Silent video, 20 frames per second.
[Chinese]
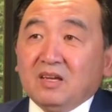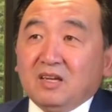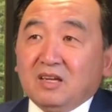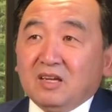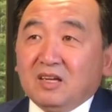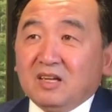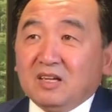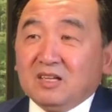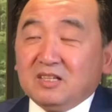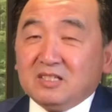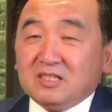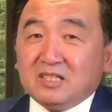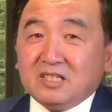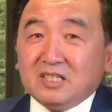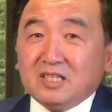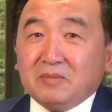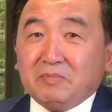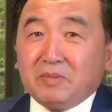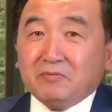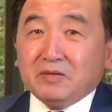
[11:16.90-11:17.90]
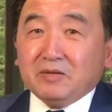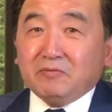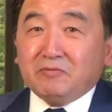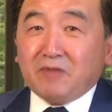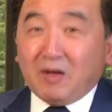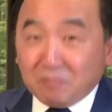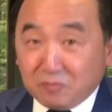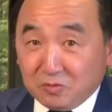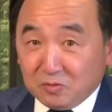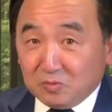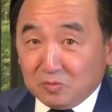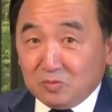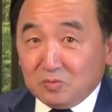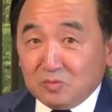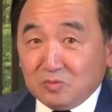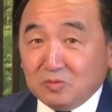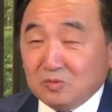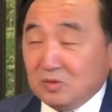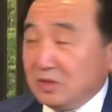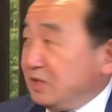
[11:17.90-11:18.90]
呃，习近平反腐
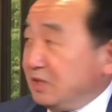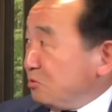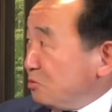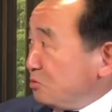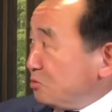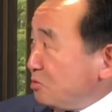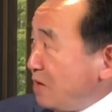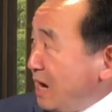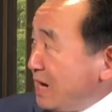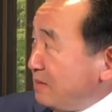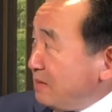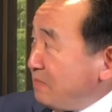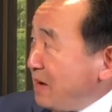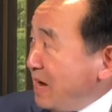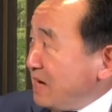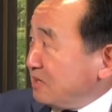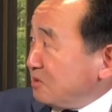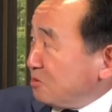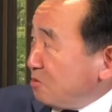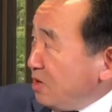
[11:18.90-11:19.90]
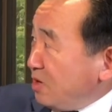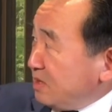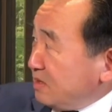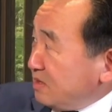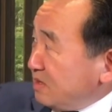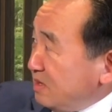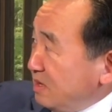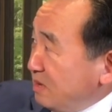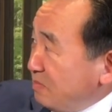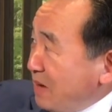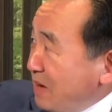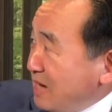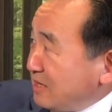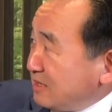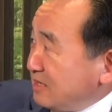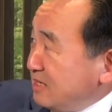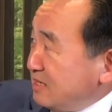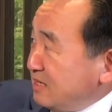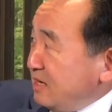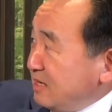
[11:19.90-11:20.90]
一共抓了八个官呃八个
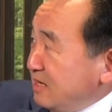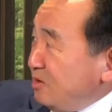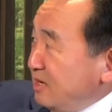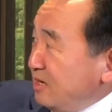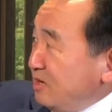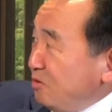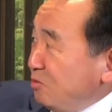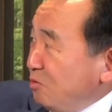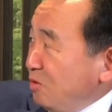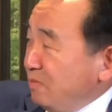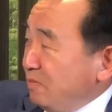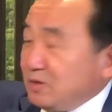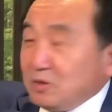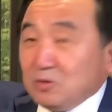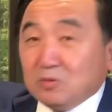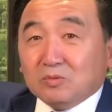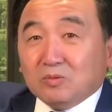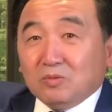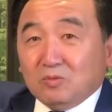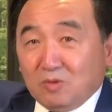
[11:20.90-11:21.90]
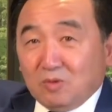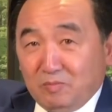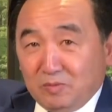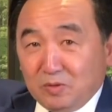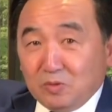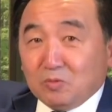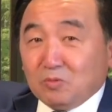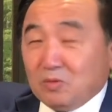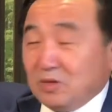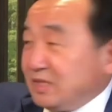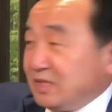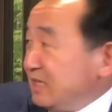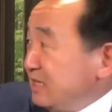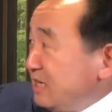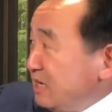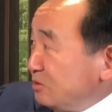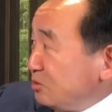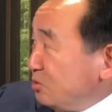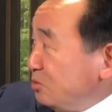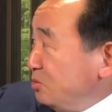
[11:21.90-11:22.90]
人，我们用我们用过这
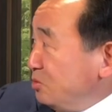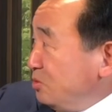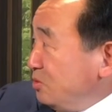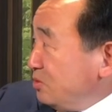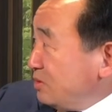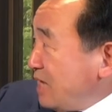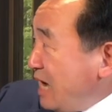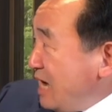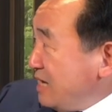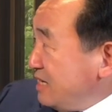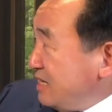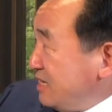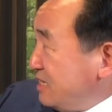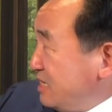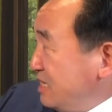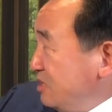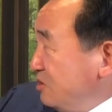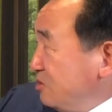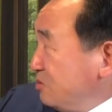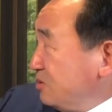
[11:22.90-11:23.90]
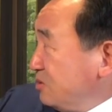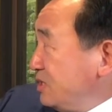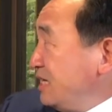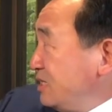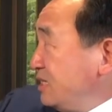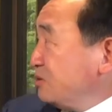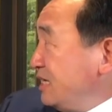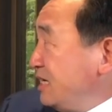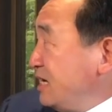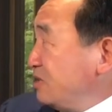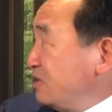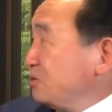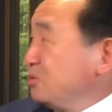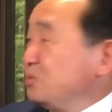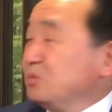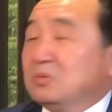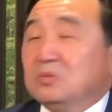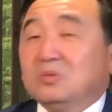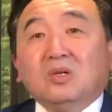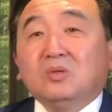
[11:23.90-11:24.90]
张图，他也引用的是这张图，
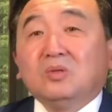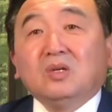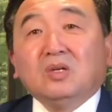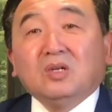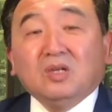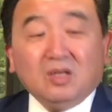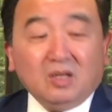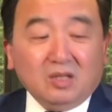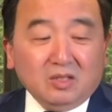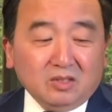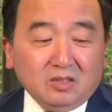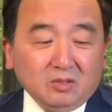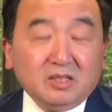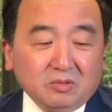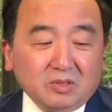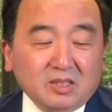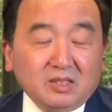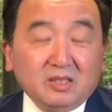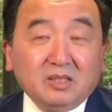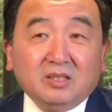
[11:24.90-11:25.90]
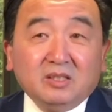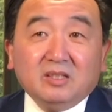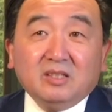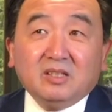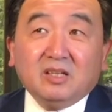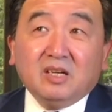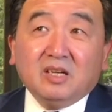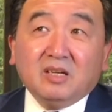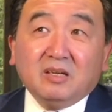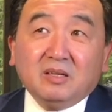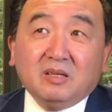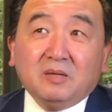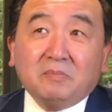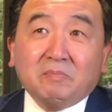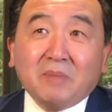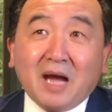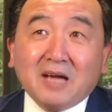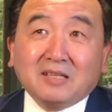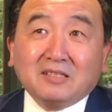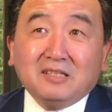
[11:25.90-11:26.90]
就是呃而
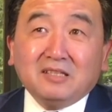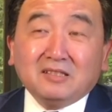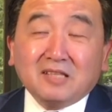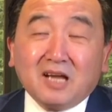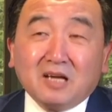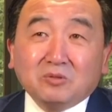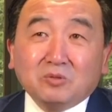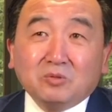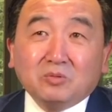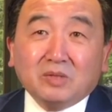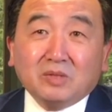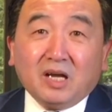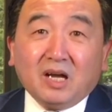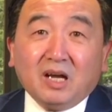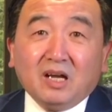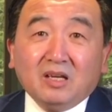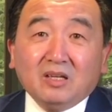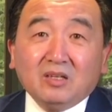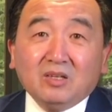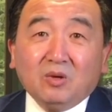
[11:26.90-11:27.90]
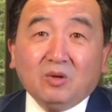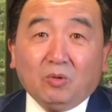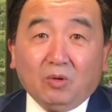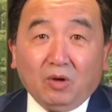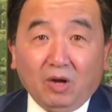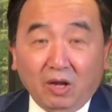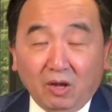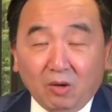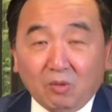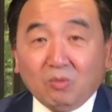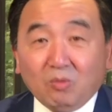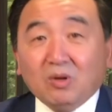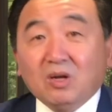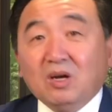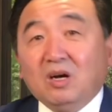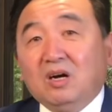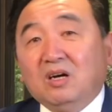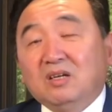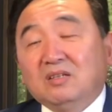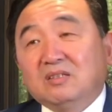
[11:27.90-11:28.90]
八个人当中呢有六
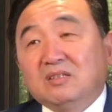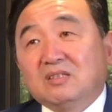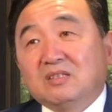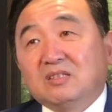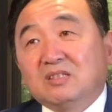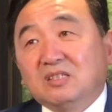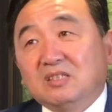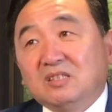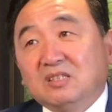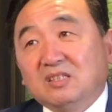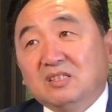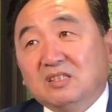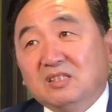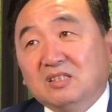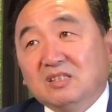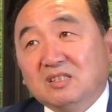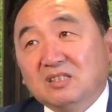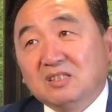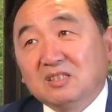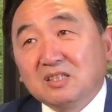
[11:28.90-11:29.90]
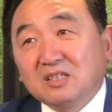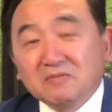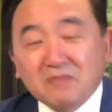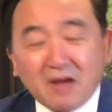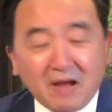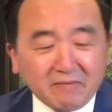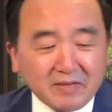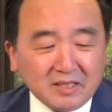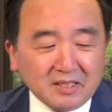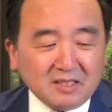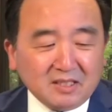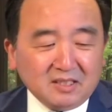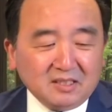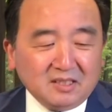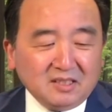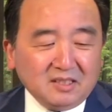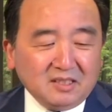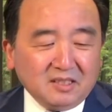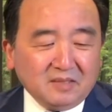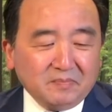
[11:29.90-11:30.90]
个是政法委体
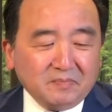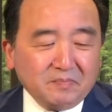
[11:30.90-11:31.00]
系的，